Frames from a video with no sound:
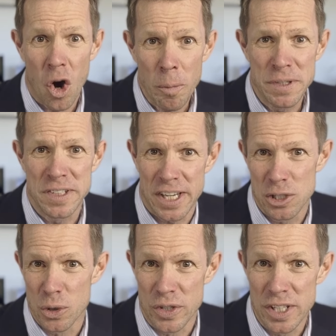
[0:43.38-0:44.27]
Ob die
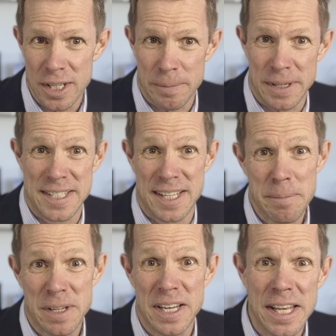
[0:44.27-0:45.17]
Technologie im
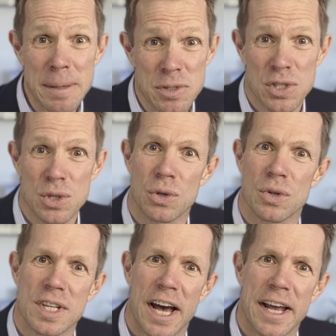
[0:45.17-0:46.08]
gesamten
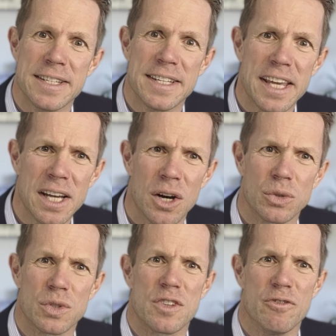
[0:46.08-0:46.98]
Lebenszyklus eines
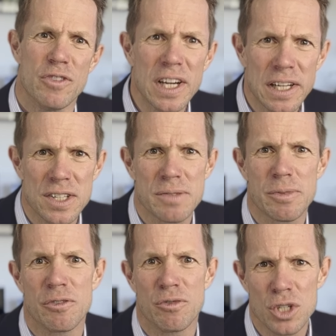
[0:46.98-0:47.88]
E-Autos wirklich zum
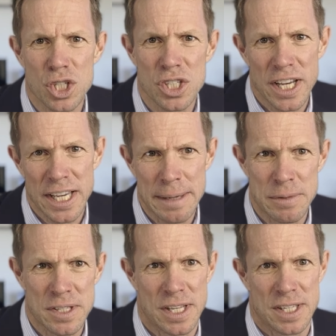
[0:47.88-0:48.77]
gewünschten
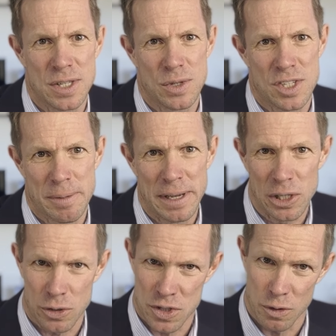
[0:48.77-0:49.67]
Ergebnis der
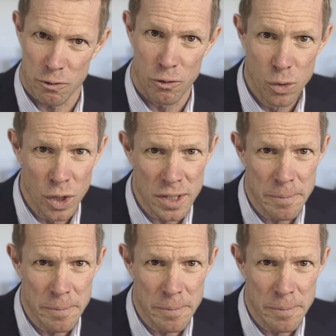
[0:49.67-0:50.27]
CO2-Reduktion führt,